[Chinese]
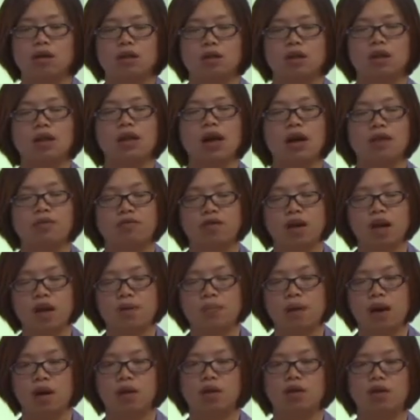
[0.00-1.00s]
资产负债
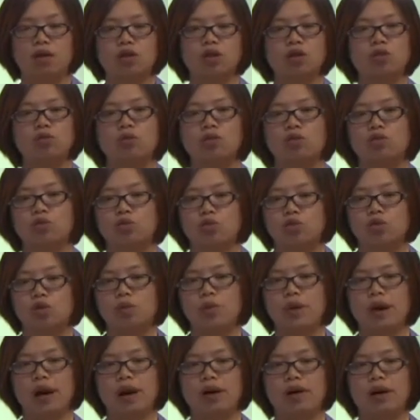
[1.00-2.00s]
表和收支储蓄
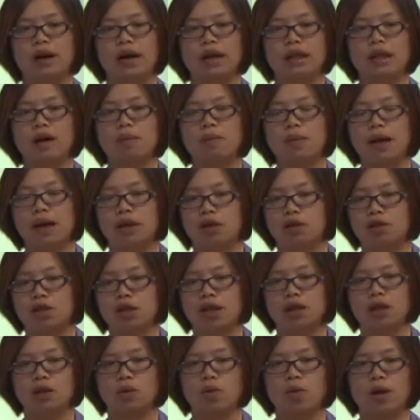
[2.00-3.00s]
表啊，它们两个之
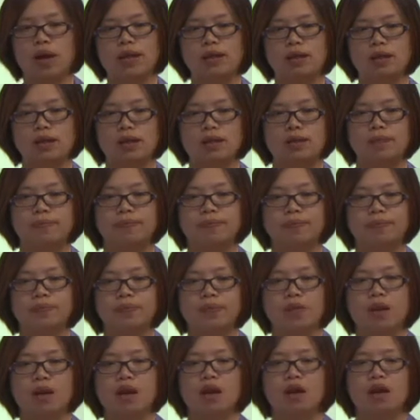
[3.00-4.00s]
间的关系。
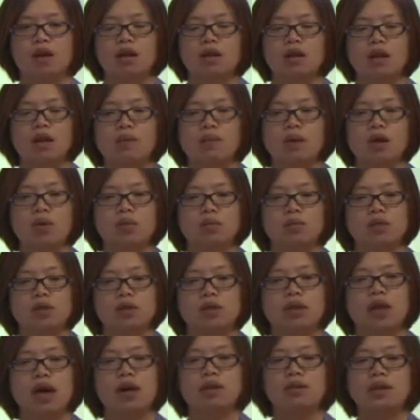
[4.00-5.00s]
那么我们
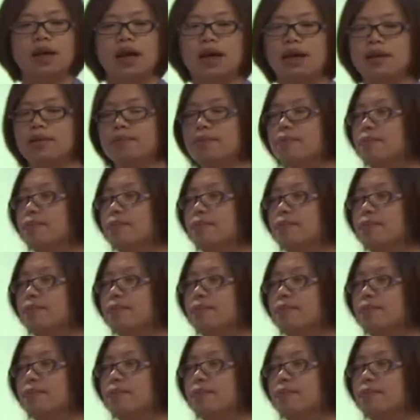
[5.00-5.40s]
知道呢，